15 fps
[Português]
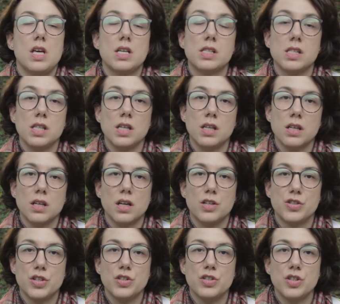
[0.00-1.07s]
assim a
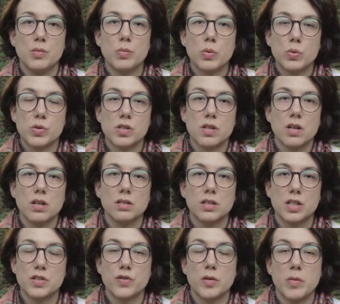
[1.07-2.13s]
gente busca
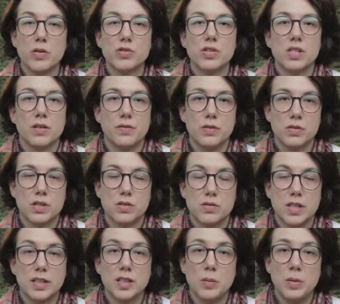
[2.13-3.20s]
transformar os desafios da
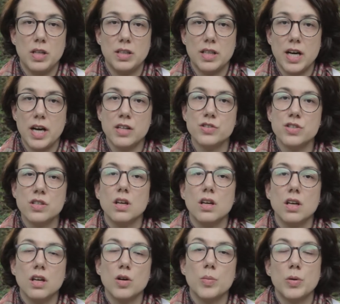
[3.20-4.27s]
sustentabilidade
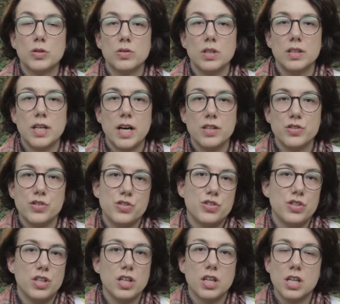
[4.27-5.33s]
em oportunidades
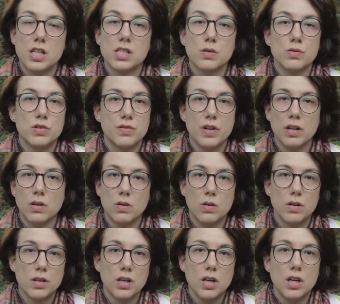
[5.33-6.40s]
de criação de
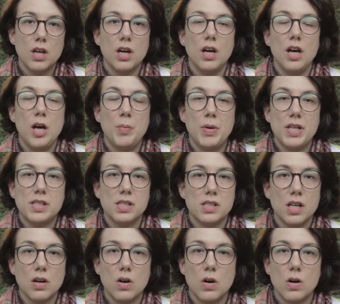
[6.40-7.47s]
valor é, para esses
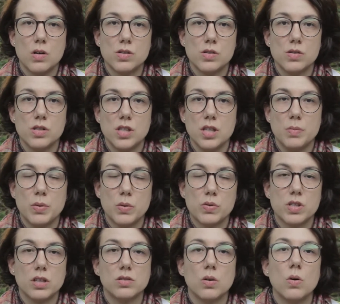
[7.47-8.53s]
negócios e para os
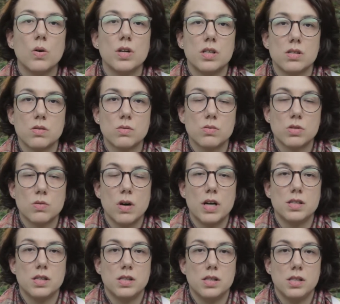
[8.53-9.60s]
atores com os
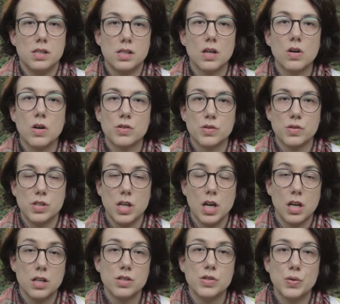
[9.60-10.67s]
quais esses negócios se
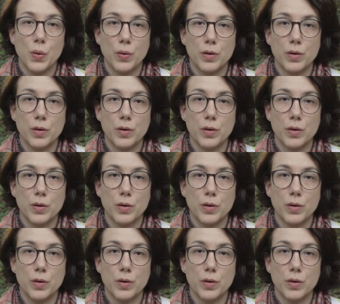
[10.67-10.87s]
relacionam.